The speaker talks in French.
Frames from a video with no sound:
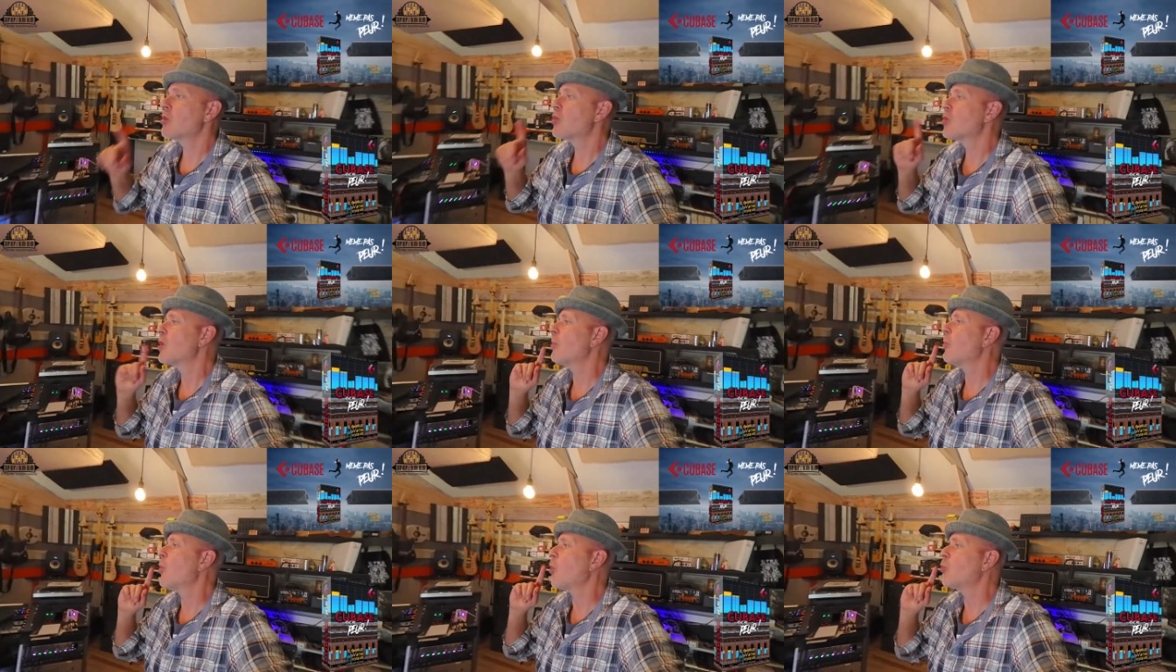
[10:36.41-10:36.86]

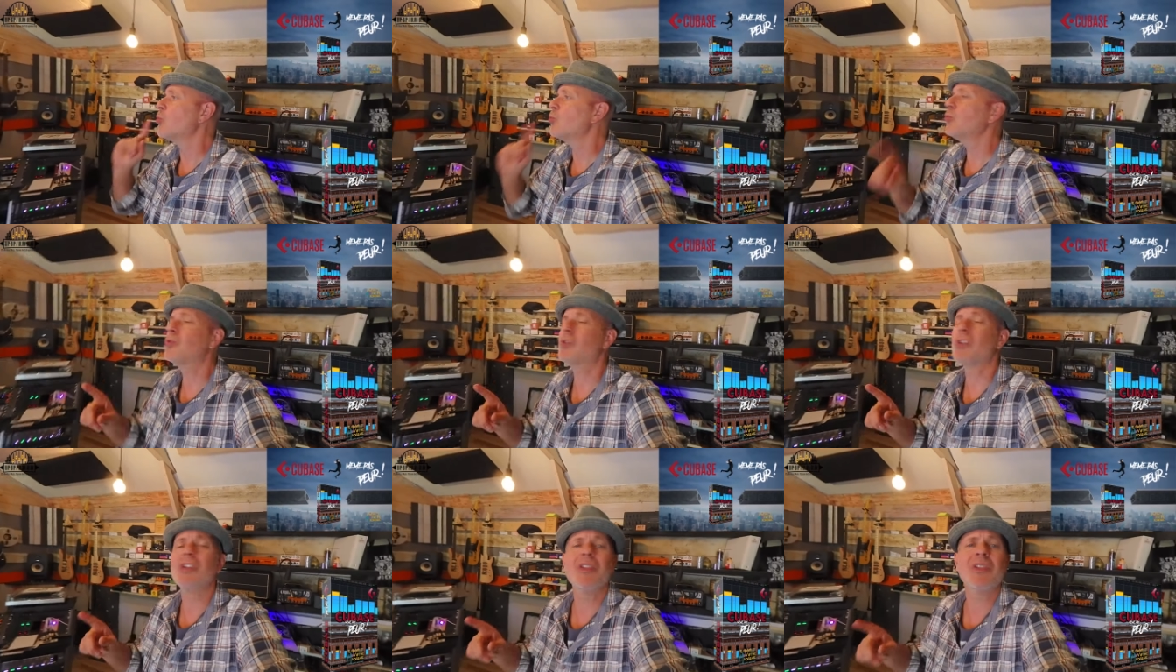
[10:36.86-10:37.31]
comment
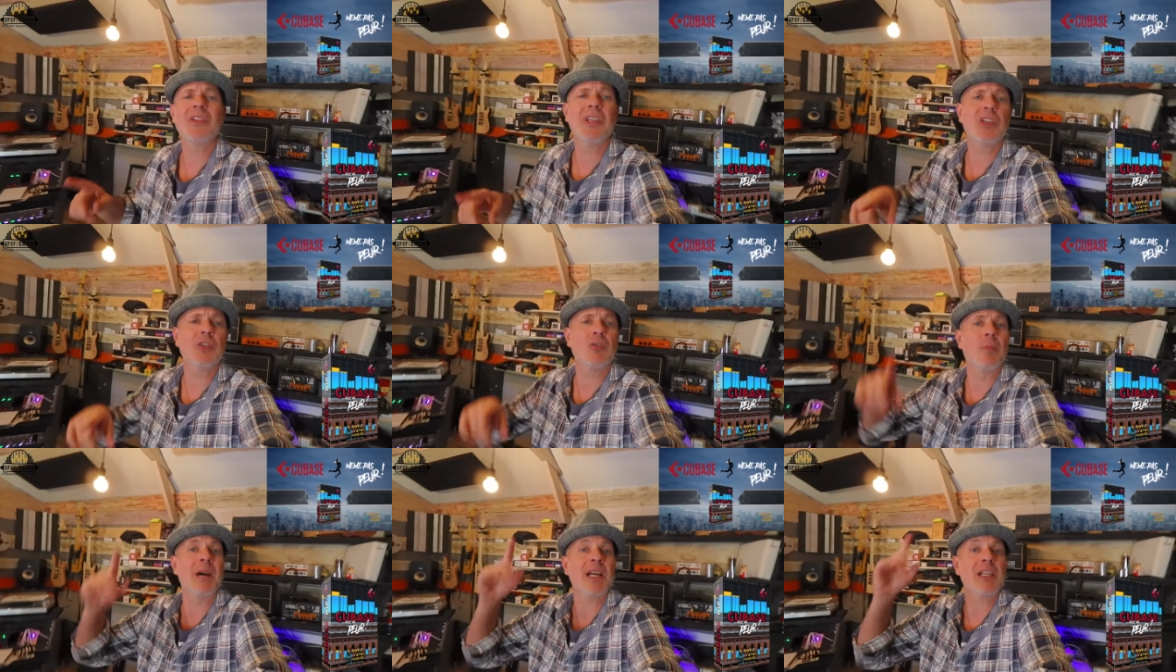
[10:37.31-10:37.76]
utiliser
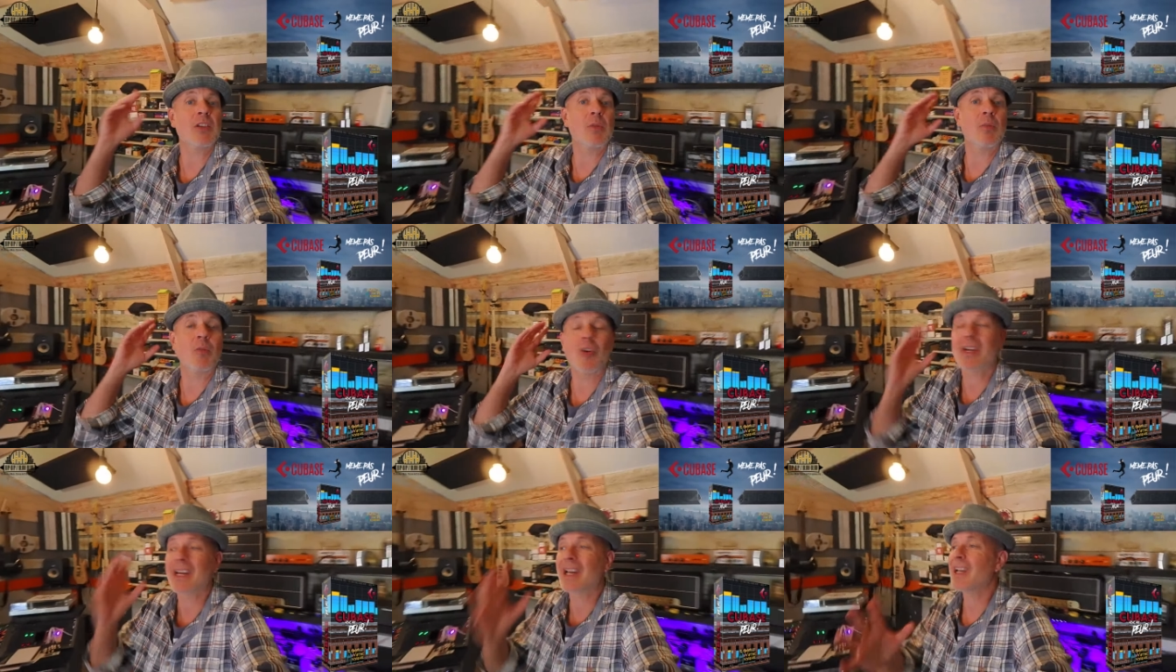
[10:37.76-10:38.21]
Cubase,
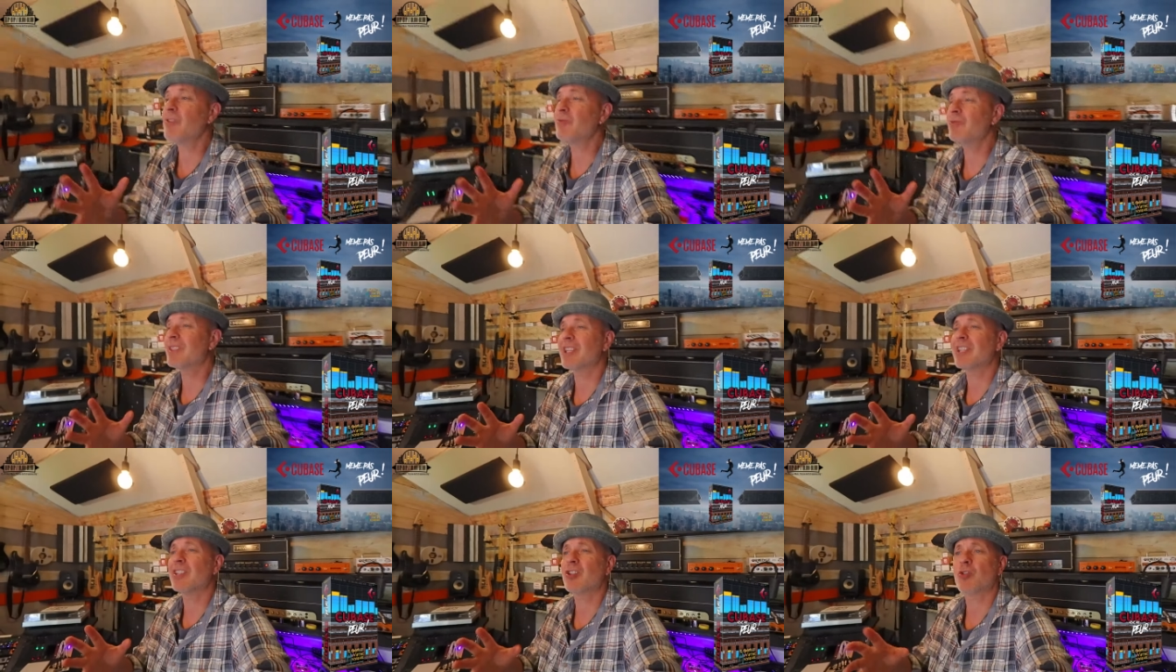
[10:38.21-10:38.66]
comment créer une
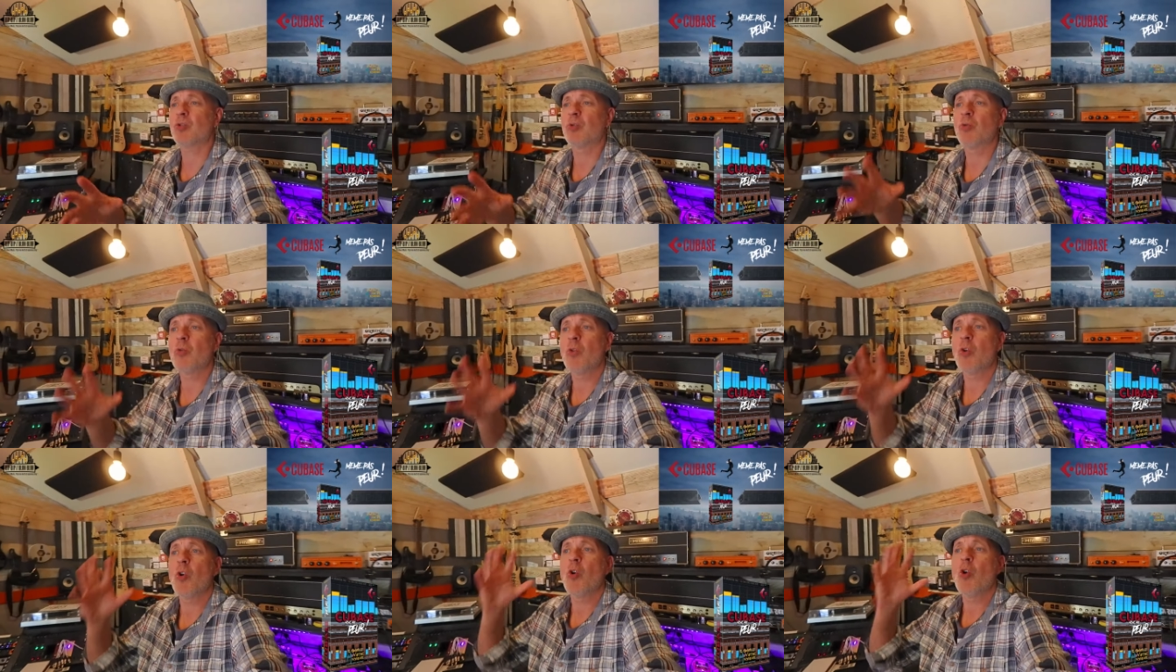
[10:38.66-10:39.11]

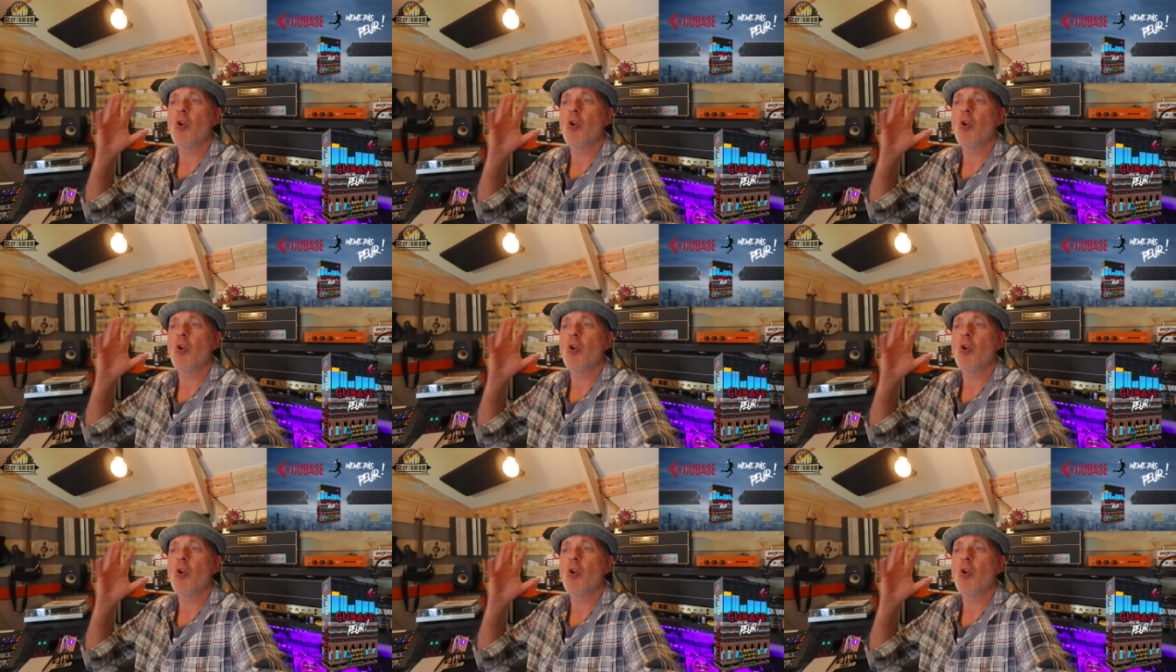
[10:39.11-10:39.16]
session,